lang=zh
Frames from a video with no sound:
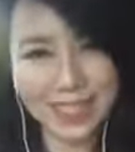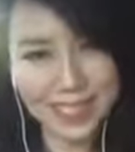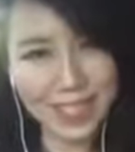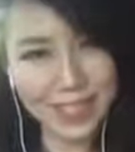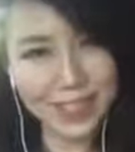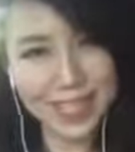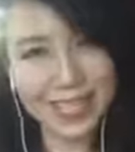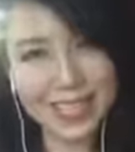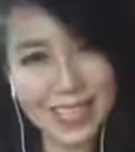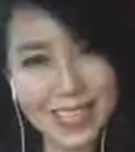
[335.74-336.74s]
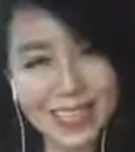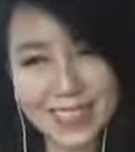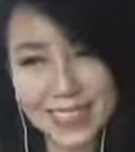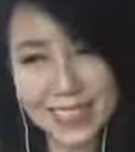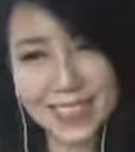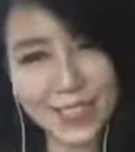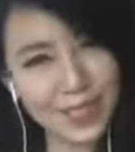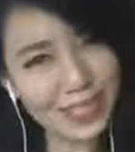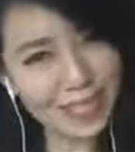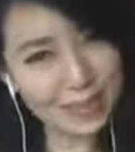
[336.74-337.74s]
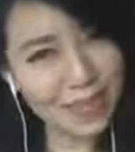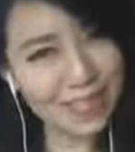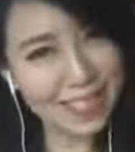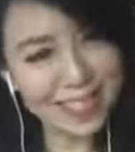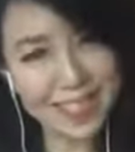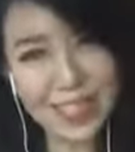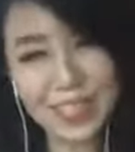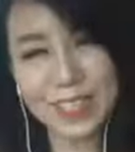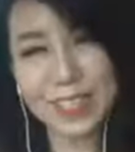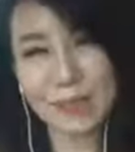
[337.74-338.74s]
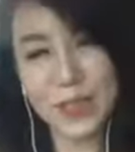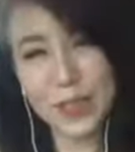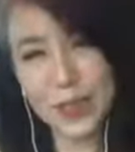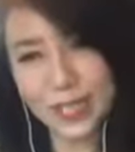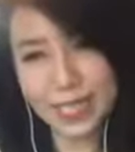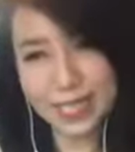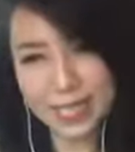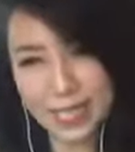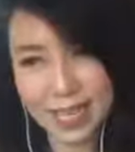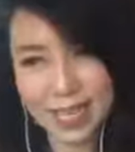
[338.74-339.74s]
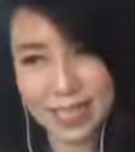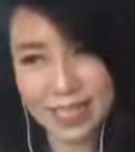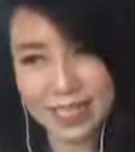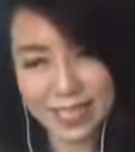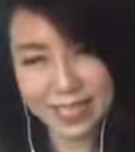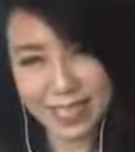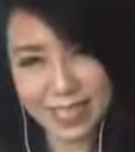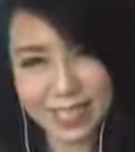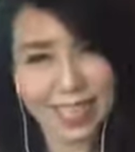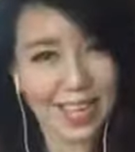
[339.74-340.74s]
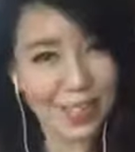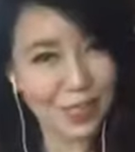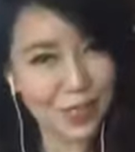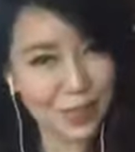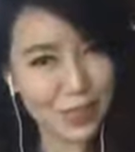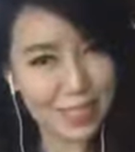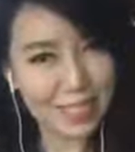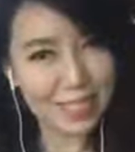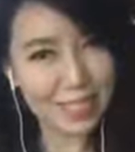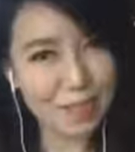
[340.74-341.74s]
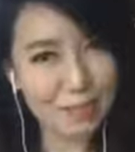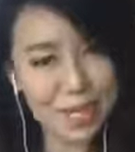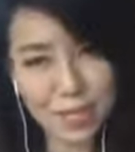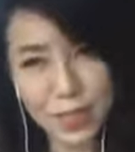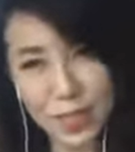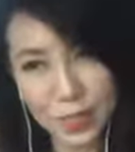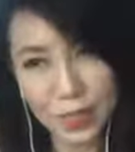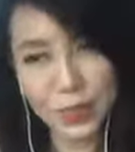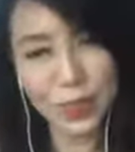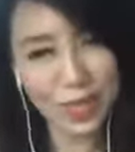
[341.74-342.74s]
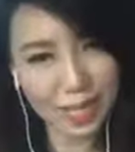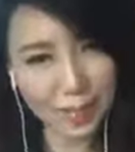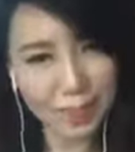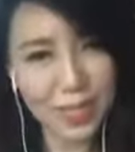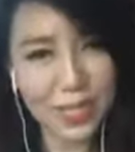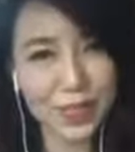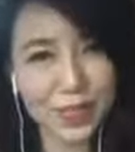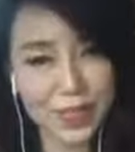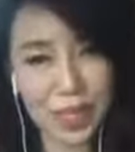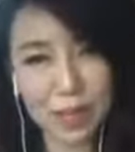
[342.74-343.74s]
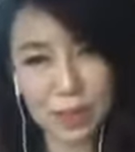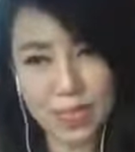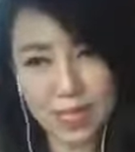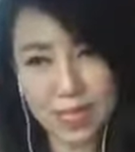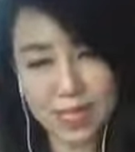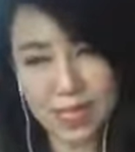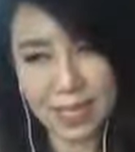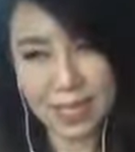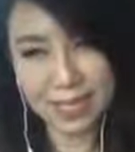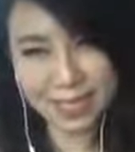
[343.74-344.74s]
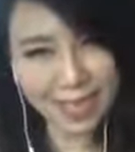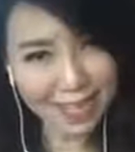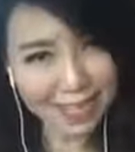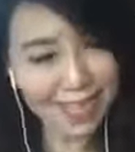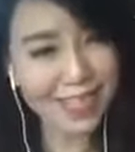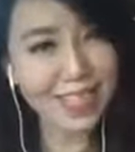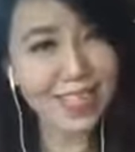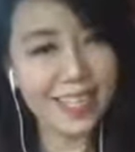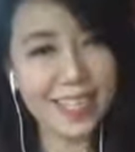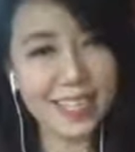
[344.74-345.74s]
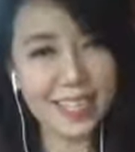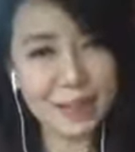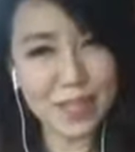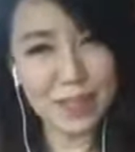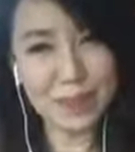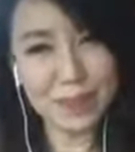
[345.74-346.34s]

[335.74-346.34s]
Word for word: 所以又想到那一个责任又在那边，那要要怎么处理这些学生？那还有我身身边有很多顾客。需要我的呃指点，那么，